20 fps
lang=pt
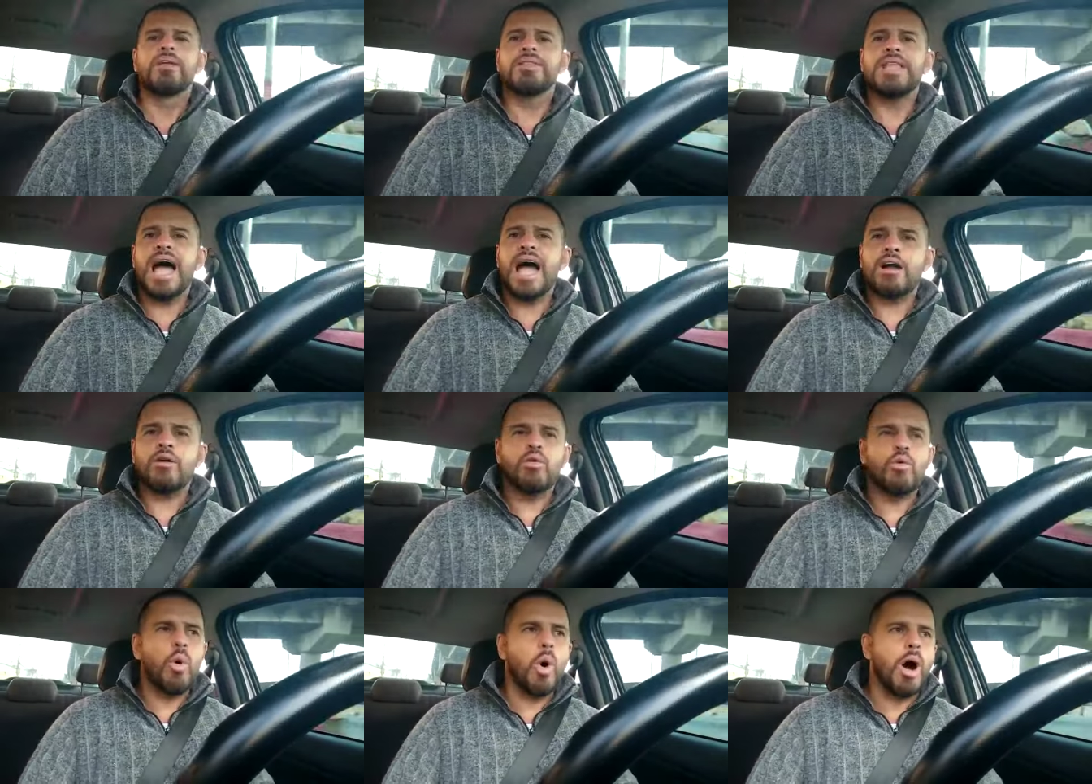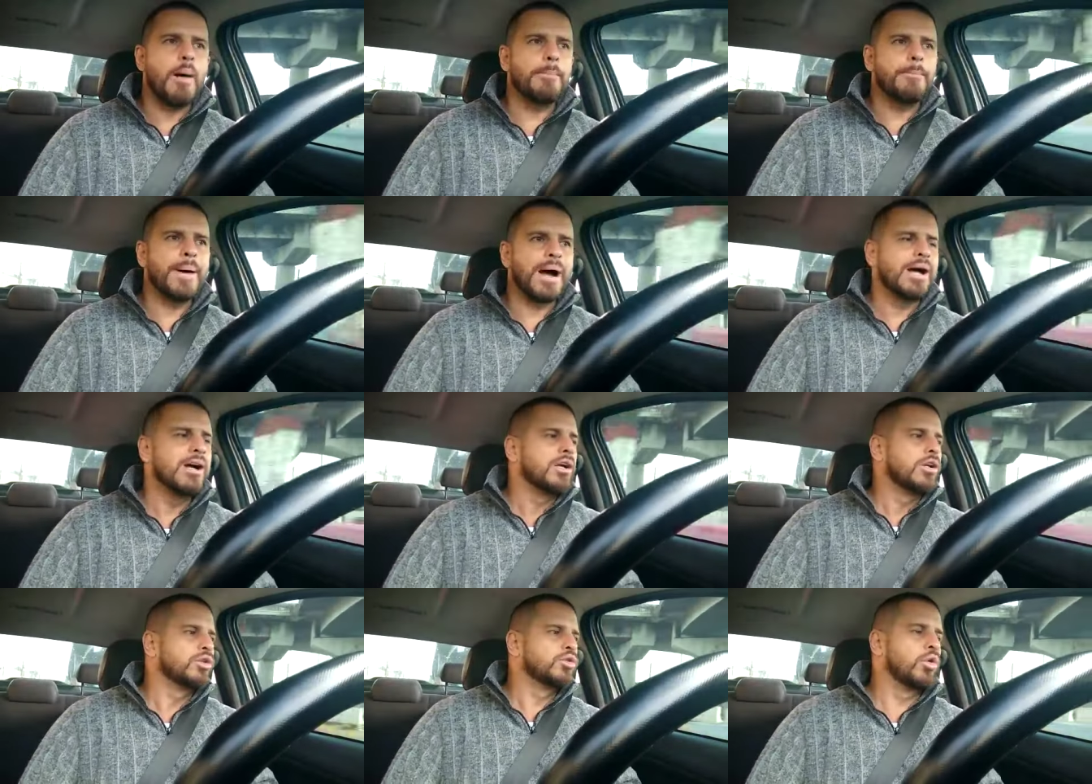da Copa
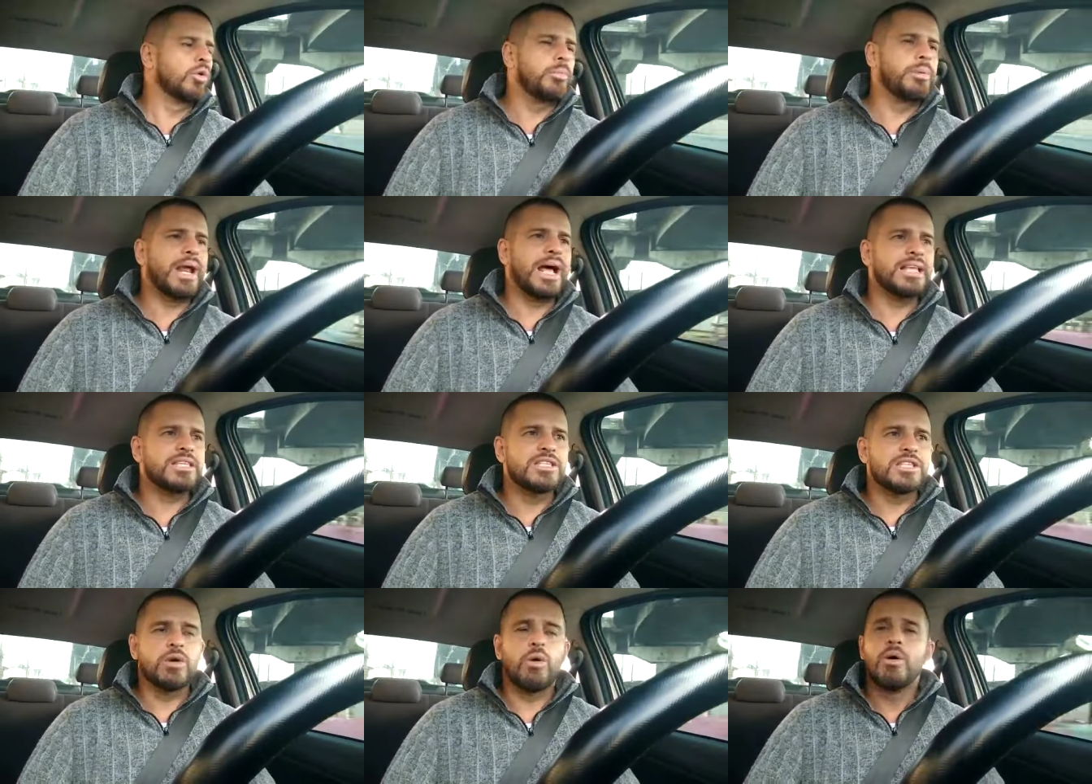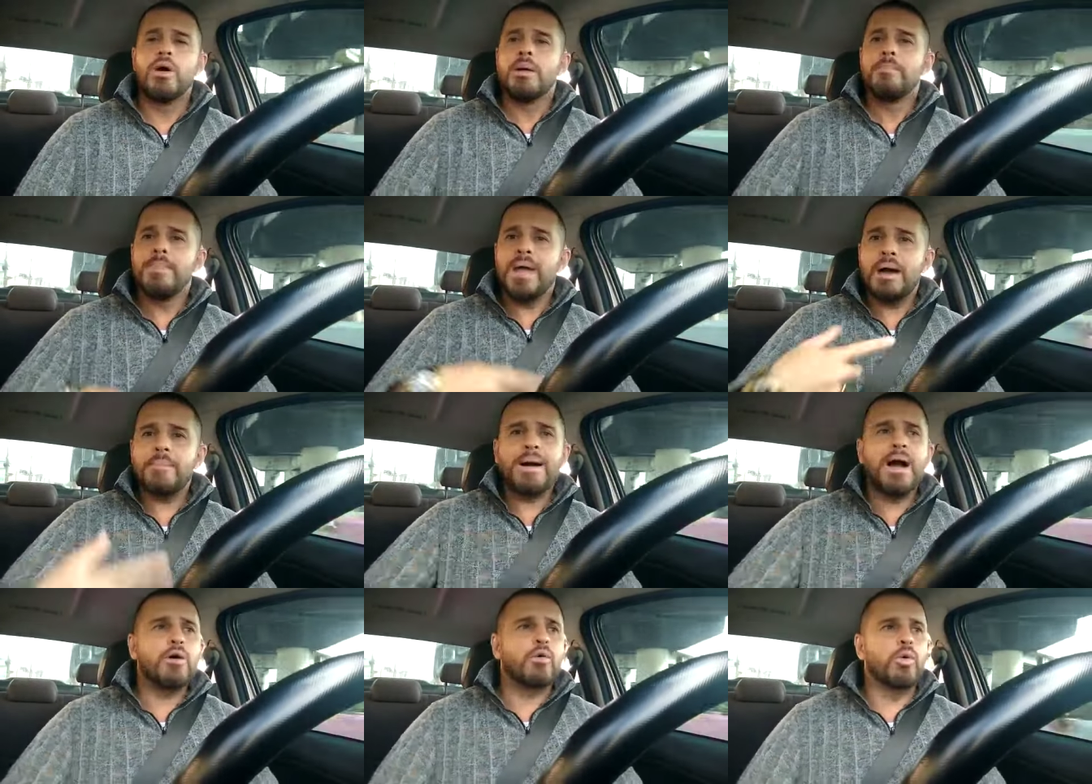do Brasil.
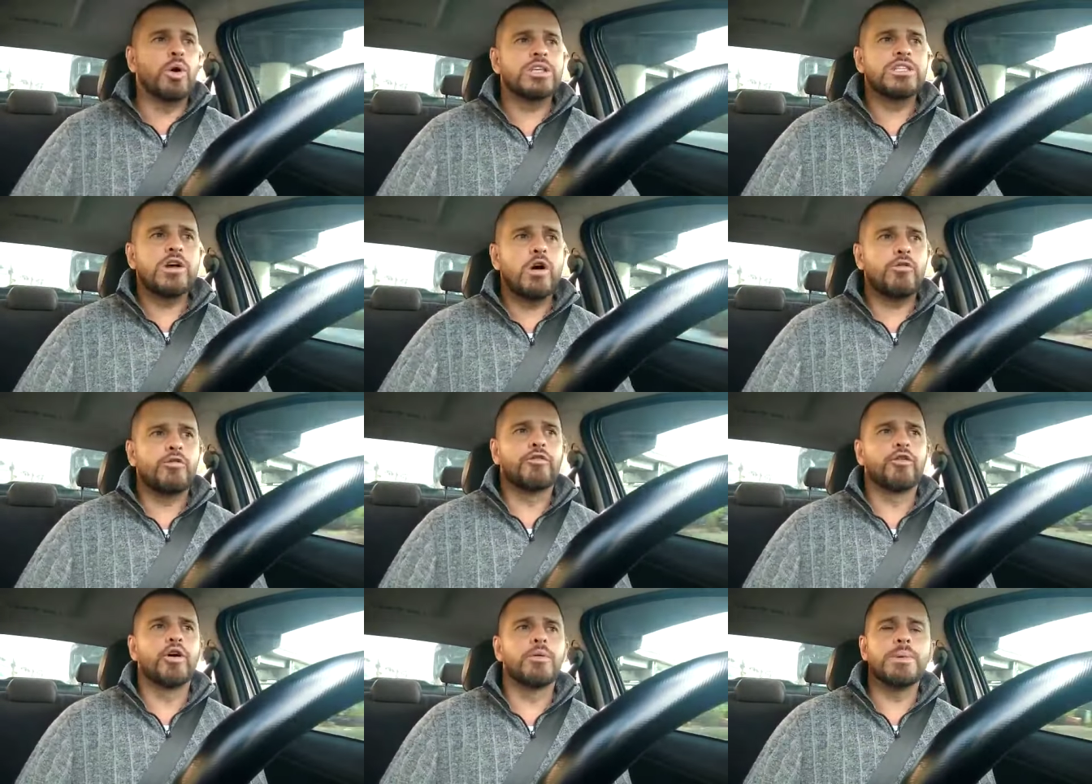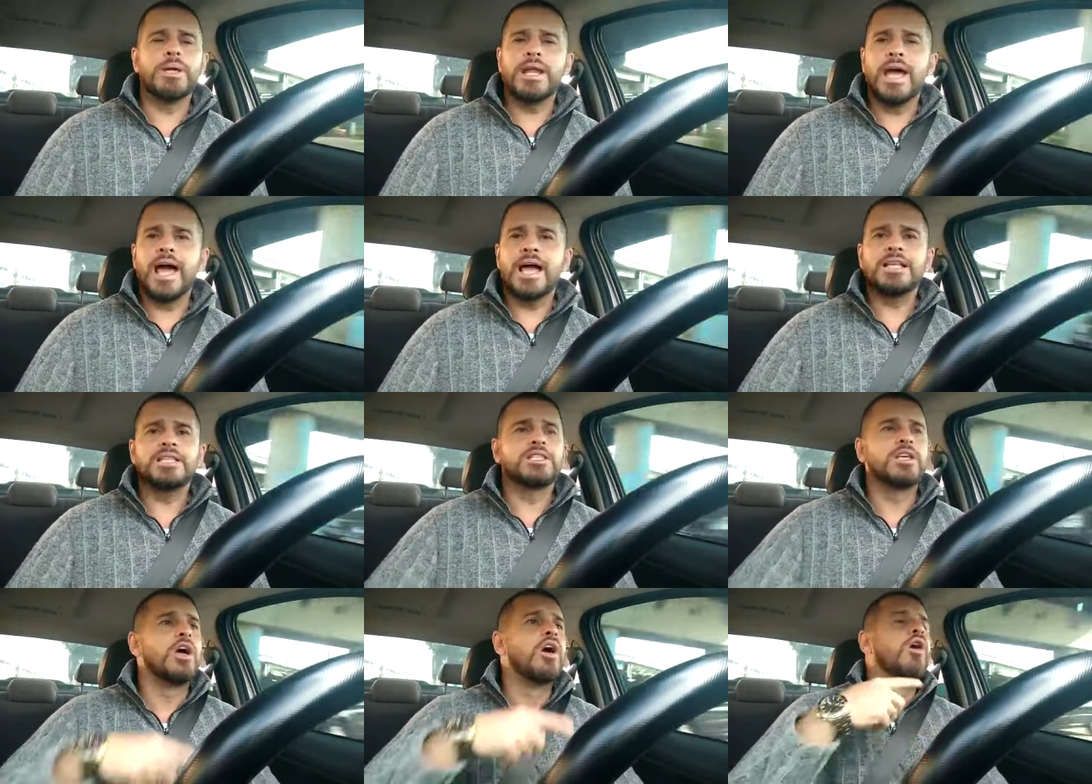Mesma coisa é o
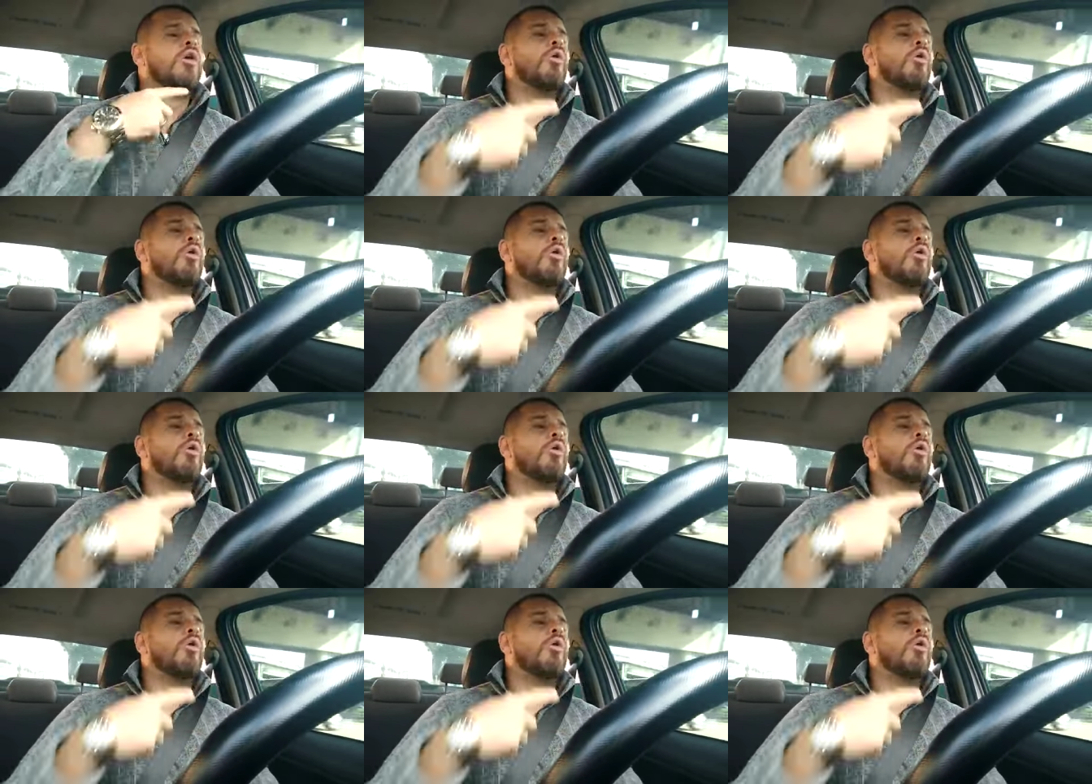Fluminense.